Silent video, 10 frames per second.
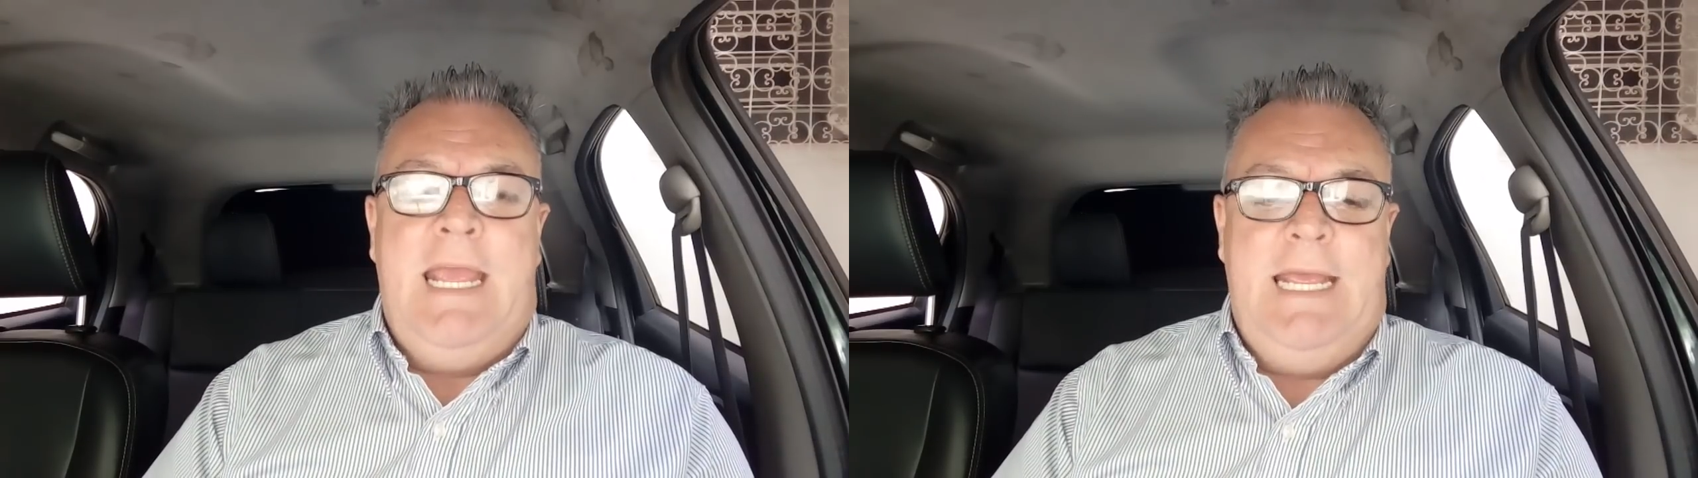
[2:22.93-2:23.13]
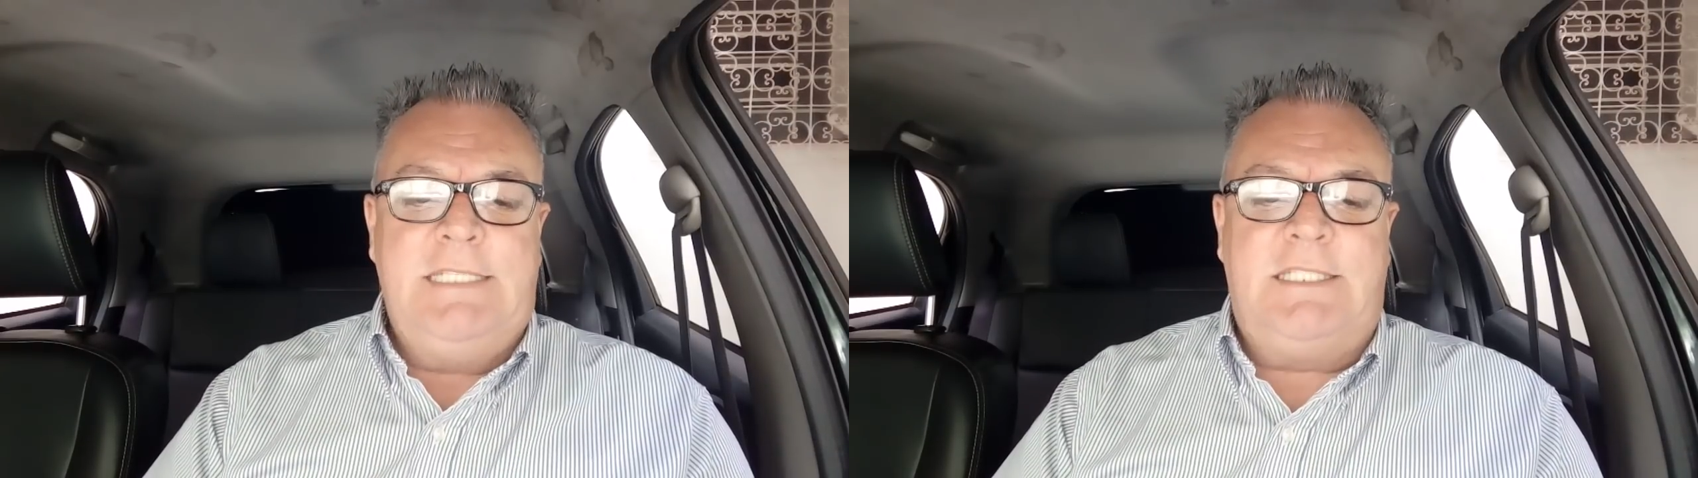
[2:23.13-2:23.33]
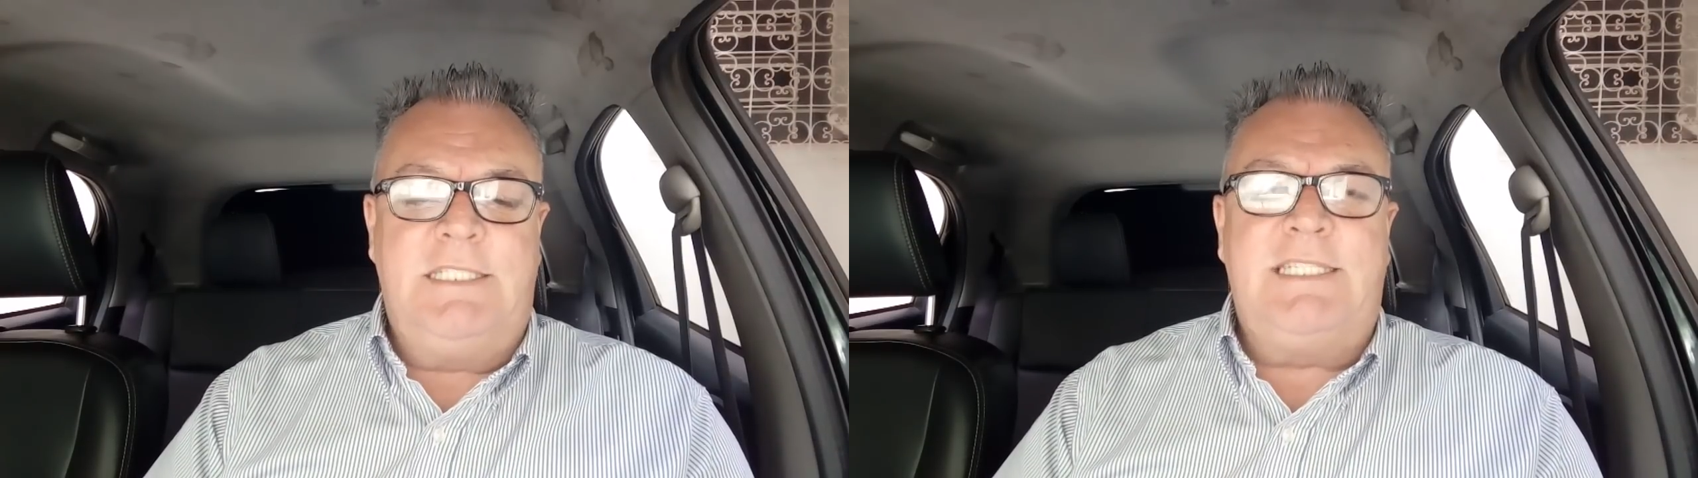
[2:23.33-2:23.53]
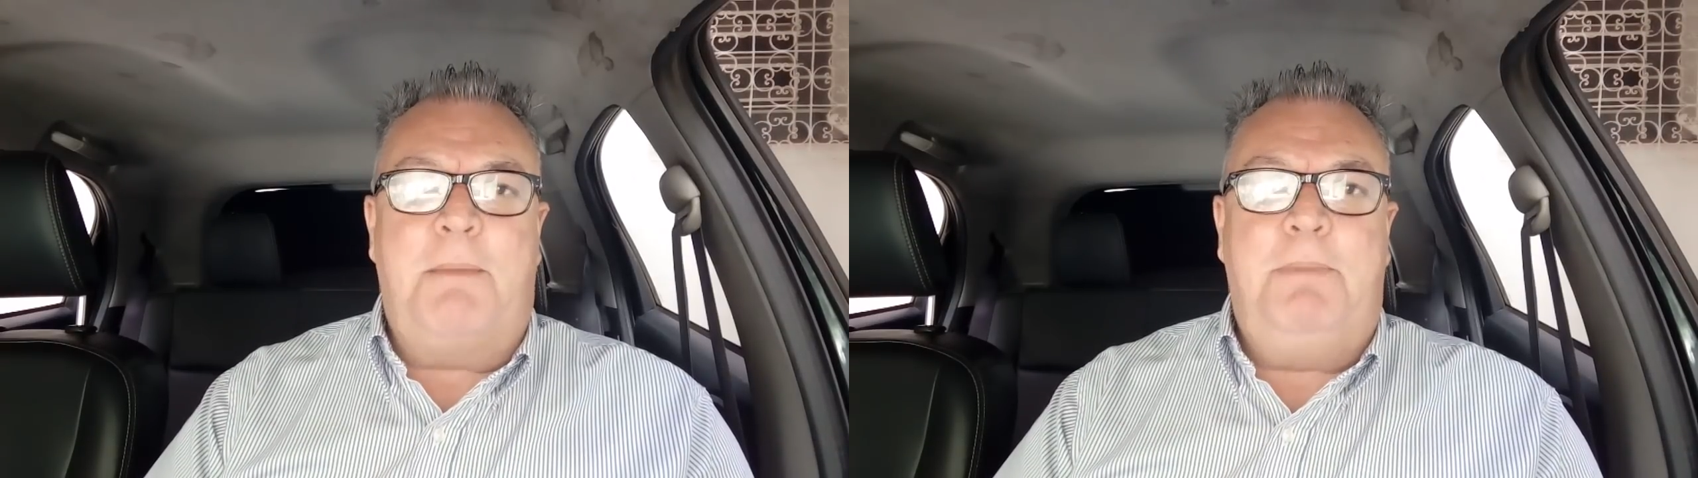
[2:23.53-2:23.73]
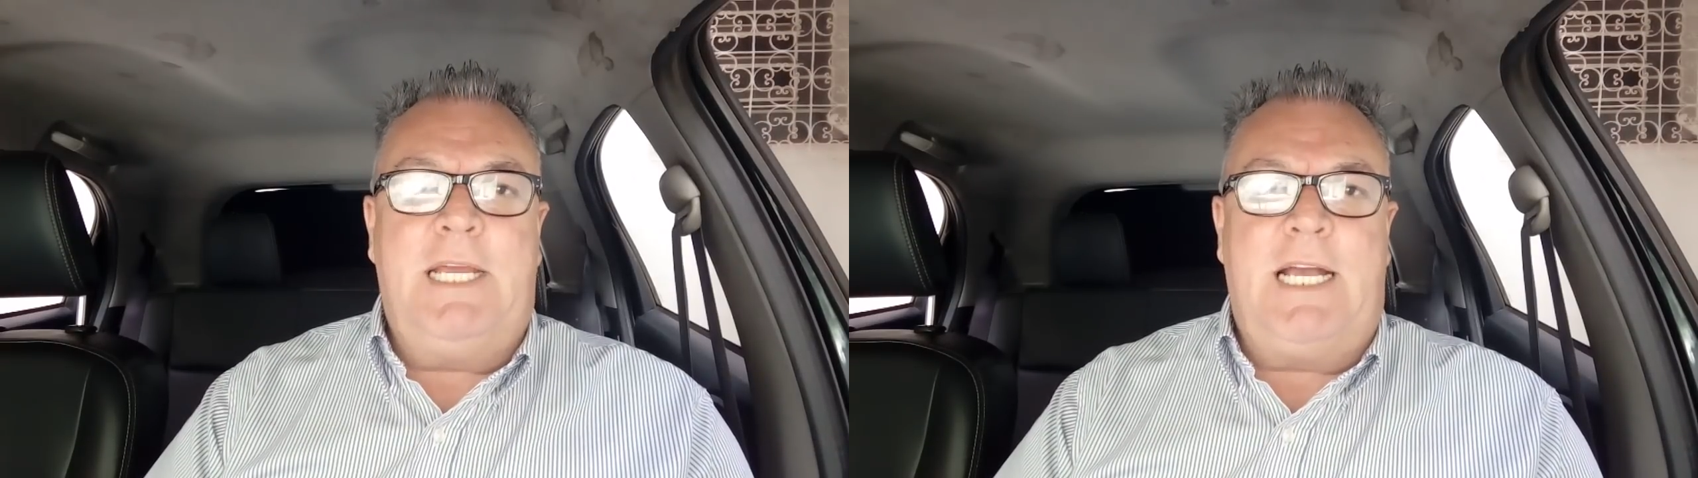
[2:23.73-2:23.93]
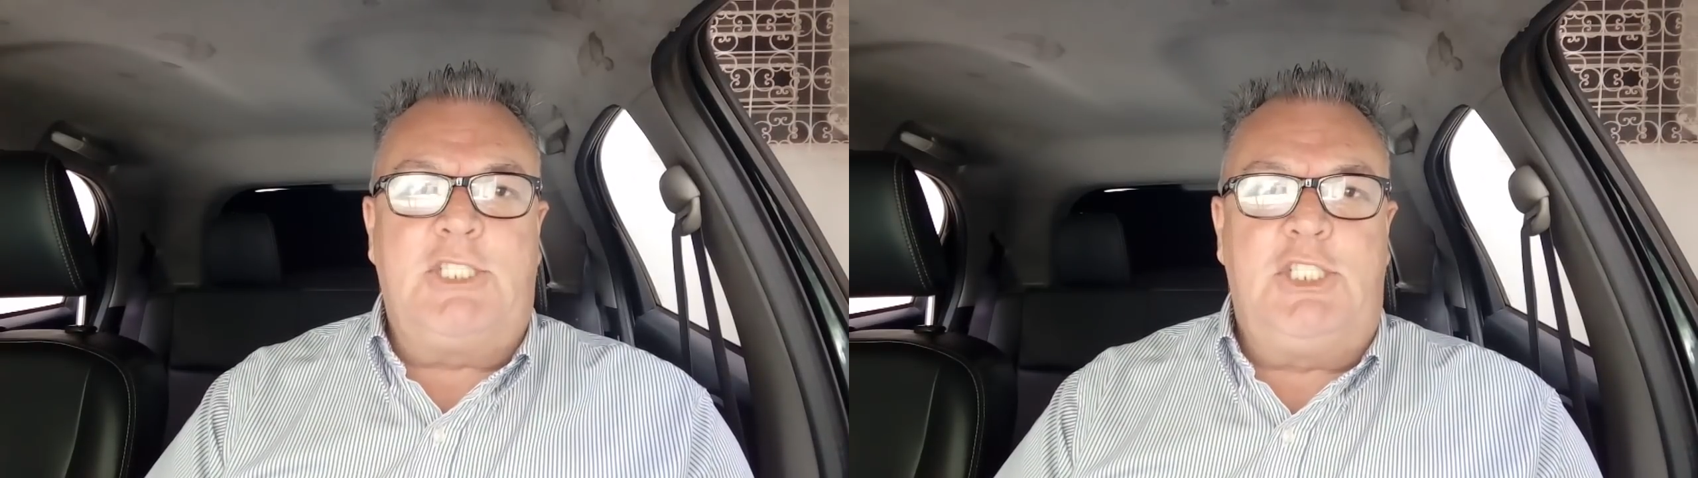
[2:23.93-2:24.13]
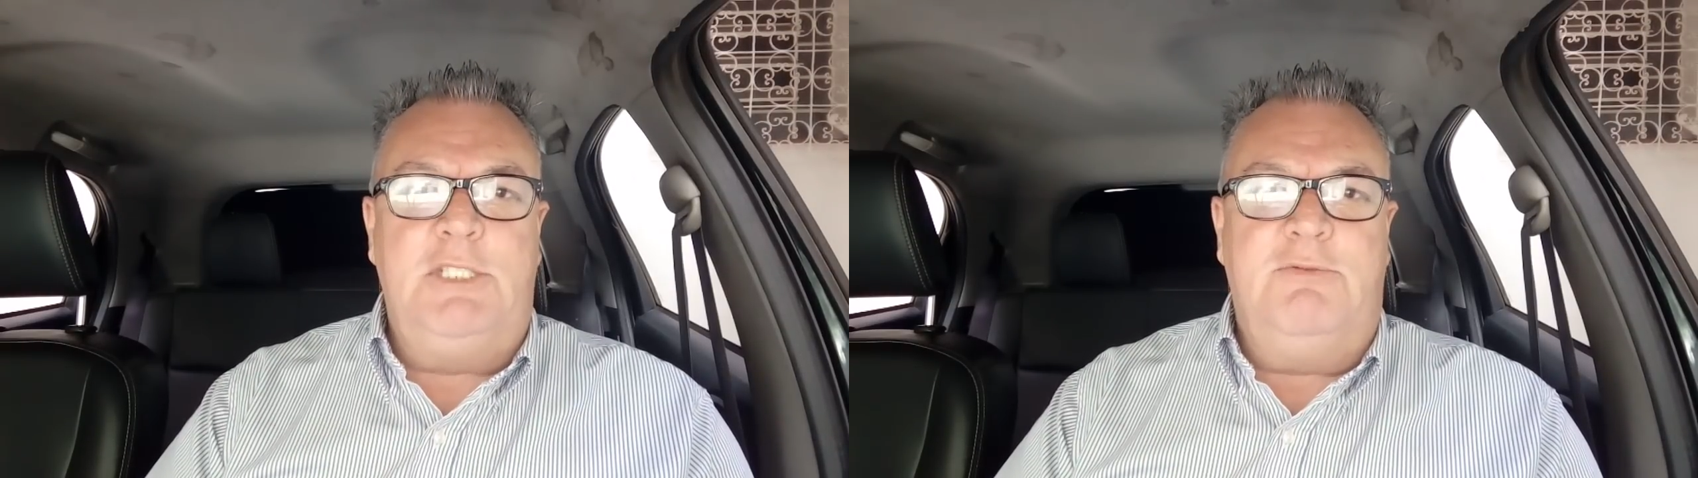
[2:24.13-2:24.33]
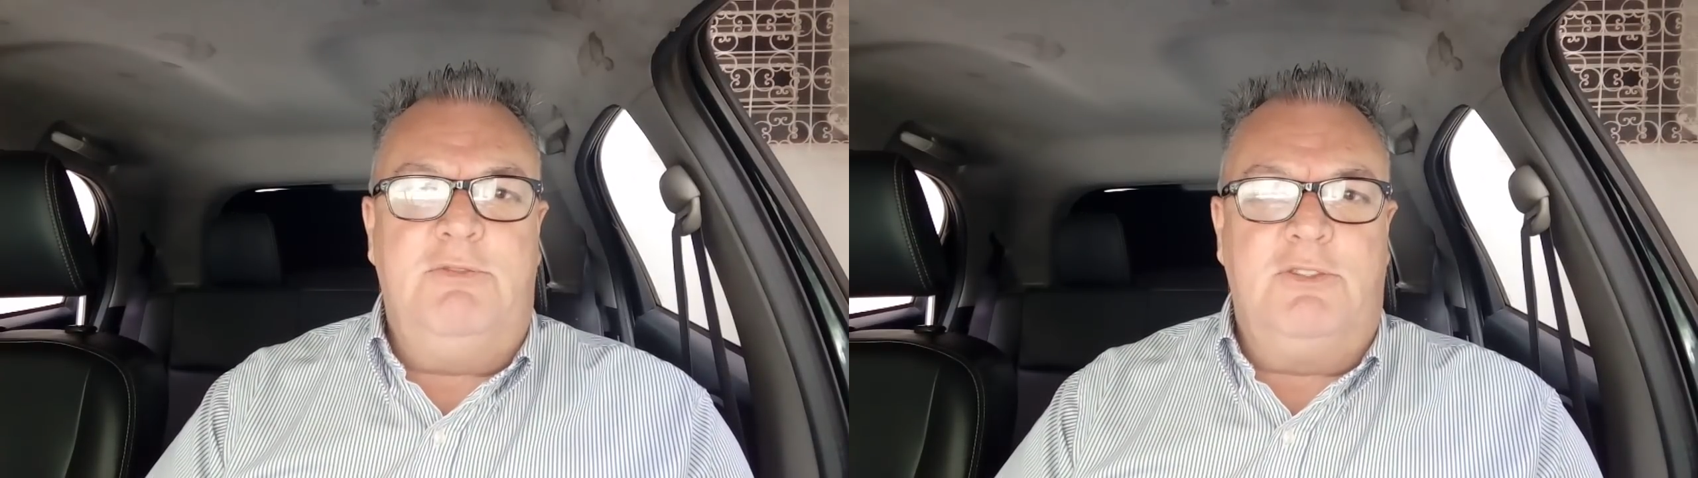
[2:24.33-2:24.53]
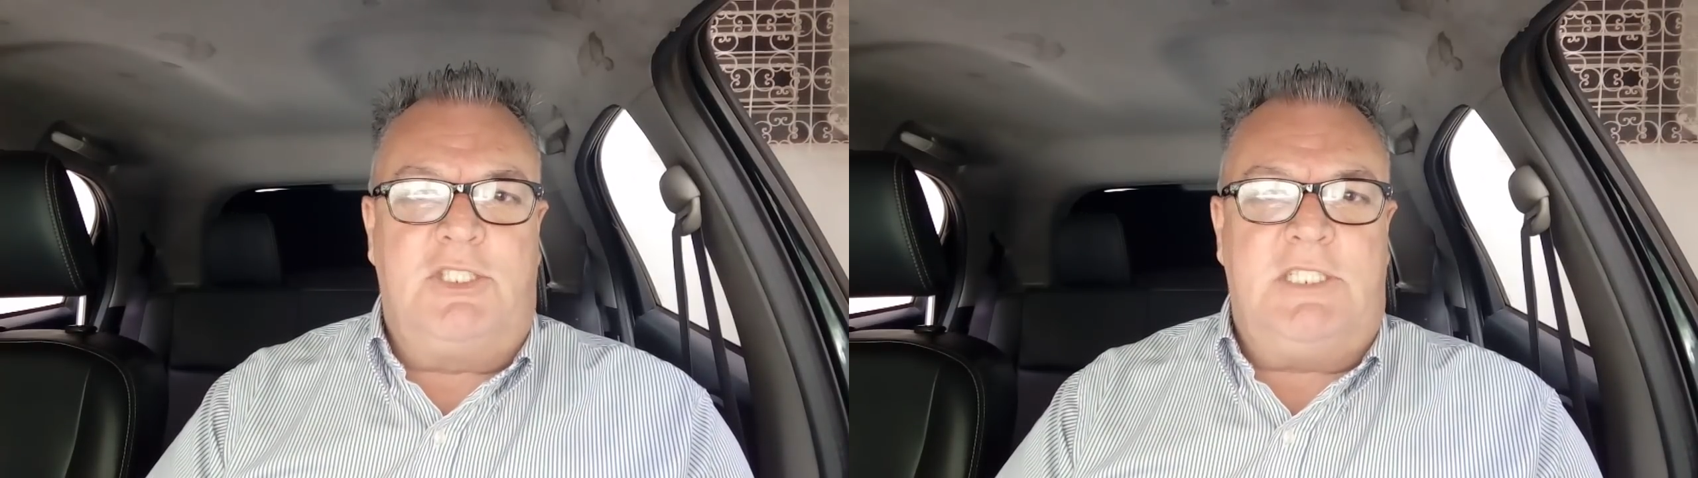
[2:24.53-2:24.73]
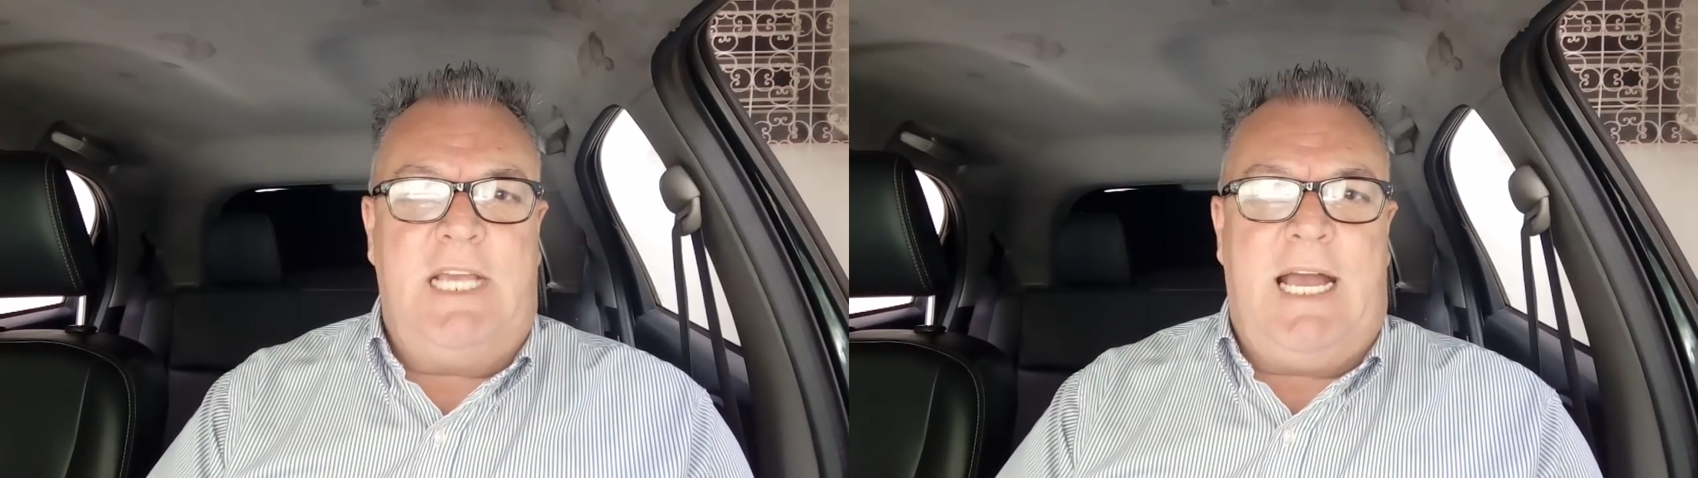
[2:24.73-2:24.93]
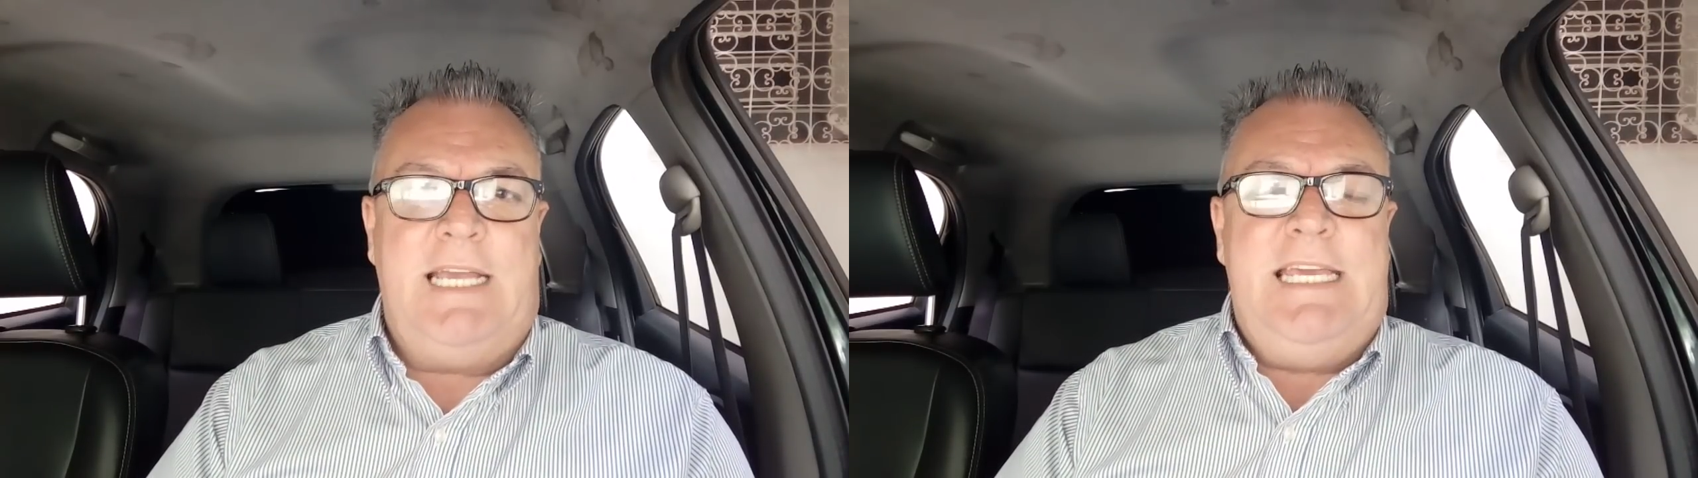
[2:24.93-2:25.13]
esses aplicativos ah,